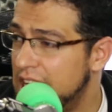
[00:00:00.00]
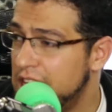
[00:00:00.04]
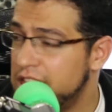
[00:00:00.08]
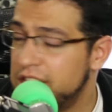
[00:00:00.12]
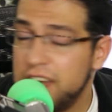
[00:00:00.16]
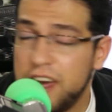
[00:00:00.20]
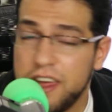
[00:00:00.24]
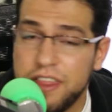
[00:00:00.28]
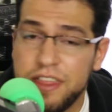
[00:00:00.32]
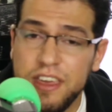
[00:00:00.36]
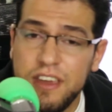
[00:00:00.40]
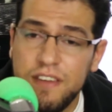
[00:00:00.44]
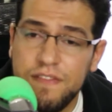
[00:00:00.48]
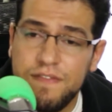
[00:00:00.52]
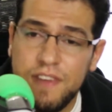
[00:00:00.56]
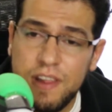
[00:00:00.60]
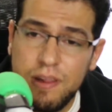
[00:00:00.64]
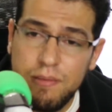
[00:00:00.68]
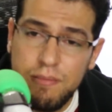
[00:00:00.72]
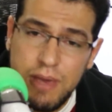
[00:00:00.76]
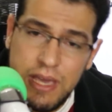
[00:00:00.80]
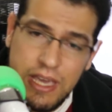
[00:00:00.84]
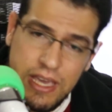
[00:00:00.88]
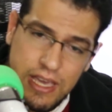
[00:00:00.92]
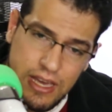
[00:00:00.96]
30%
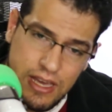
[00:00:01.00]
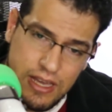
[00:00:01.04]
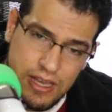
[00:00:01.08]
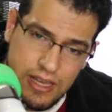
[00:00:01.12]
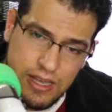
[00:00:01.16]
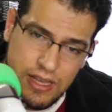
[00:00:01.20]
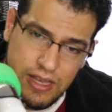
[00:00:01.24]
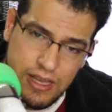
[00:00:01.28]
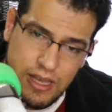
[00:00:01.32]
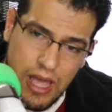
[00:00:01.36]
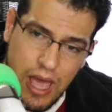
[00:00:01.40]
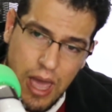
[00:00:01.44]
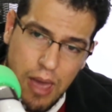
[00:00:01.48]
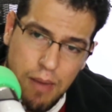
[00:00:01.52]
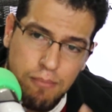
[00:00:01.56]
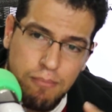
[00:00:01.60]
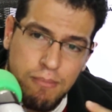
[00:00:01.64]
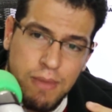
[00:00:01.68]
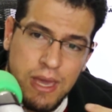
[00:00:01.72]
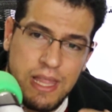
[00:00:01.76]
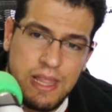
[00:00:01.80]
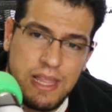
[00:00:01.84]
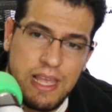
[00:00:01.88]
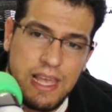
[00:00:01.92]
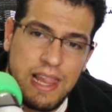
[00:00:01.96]

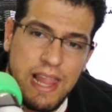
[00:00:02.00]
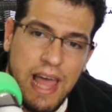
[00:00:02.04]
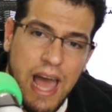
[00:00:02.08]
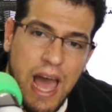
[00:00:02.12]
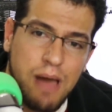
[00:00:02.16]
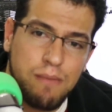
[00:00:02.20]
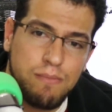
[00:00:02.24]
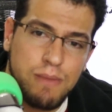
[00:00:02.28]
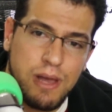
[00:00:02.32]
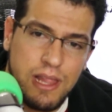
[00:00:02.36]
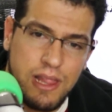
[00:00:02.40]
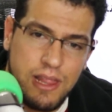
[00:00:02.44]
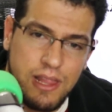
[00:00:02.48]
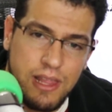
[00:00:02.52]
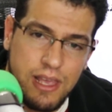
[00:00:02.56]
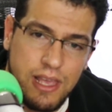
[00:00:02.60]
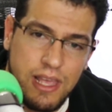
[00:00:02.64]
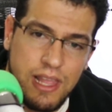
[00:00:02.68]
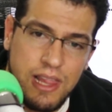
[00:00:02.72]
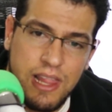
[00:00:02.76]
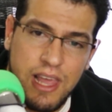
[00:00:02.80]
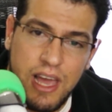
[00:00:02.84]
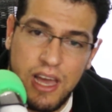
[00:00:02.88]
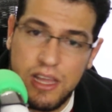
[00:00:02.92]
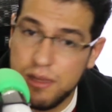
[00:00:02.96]
من العمل
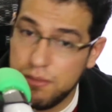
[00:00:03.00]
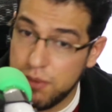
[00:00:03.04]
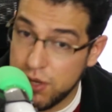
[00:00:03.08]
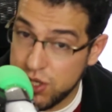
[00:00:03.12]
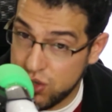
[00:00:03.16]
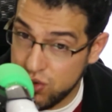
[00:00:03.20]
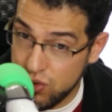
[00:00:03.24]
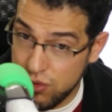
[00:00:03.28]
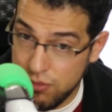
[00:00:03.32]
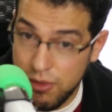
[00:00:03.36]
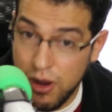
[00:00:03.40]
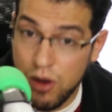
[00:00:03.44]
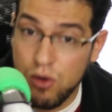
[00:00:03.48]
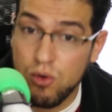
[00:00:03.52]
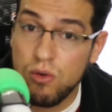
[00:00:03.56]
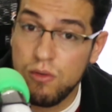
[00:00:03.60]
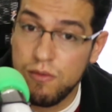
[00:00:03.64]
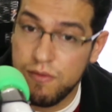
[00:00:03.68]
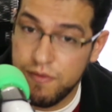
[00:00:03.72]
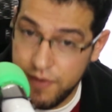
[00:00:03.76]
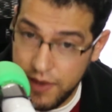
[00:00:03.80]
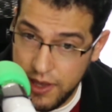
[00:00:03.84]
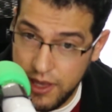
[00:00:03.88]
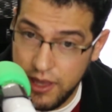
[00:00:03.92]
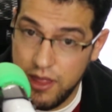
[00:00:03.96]
اللي انا بسوق بقوم
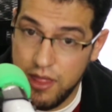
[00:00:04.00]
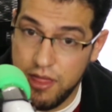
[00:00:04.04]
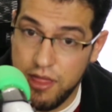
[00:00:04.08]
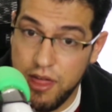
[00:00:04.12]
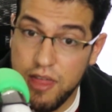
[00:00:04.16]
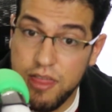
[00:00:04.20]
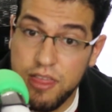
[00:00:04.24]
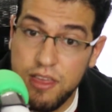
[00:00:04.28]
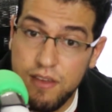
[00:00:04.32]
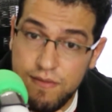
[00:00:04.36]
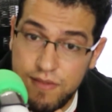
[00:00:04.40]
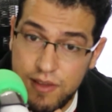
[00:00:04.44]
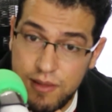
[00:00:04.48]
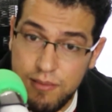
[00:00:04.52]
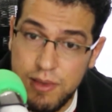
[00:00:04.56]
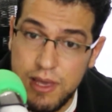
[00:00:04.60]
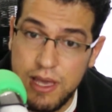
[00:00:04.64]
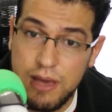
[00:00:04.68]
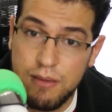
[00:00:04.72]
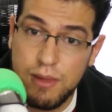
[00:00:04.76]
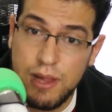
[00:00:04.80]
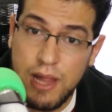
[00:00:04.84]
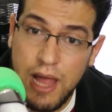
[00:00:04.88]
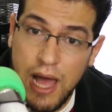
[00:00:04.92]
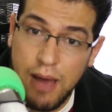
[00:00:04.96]
فيه 30%
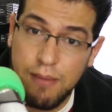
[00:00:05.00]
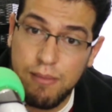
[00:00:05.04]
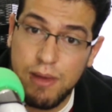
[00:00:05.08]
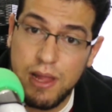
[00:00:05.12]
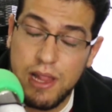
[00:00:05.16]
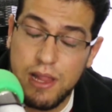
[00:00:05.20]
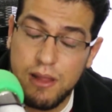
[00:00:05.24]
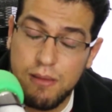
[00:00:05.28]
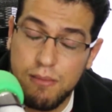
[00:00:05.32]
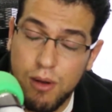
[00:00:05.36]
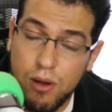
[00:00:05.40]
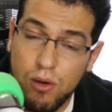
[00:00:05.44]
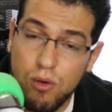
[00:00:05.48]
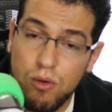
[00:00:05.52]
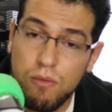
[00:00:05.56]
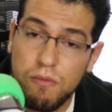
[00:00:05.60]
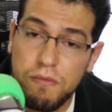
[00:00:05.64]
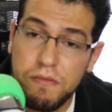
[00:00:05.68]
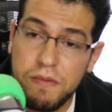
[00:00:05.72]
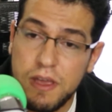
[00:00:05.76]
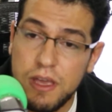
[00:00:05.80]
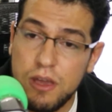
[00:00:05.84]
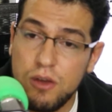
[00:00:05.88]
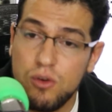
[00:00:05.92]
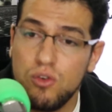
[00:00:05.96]
من العمل اللي بقوم
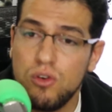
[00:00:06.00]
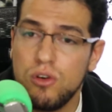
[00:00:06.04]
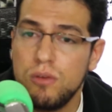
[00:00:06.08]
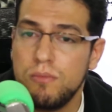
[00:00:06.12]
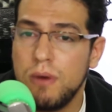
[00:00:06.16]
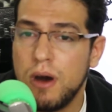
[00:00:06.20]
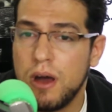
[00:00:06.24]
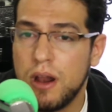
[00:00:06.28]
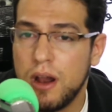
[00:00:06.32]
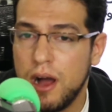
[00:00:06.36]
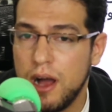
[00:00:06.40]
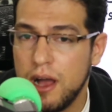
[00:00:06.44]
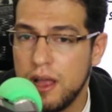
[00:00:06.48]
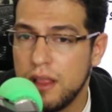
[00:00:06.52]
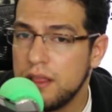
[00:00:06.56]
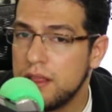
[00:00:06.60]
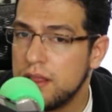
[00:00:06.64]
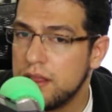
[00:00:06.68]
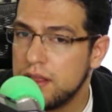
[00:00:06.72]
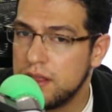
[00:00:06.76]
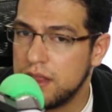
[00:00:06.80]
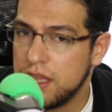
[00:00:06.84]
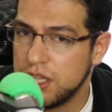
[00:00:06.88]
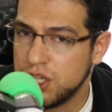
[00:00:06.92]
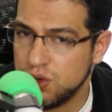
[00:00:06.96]
فيه هو عباره عن
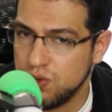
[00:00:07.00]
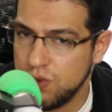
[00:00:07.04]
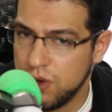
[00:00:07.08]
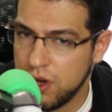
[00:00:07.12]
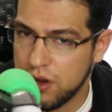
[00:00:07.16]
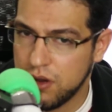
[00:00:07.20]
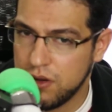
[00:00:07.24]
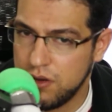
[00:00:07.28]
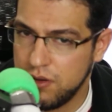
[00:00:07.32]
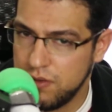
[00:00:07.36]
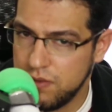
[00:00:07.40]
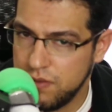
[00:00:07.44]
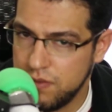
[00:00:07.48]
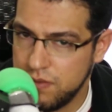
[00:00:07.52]
تسويق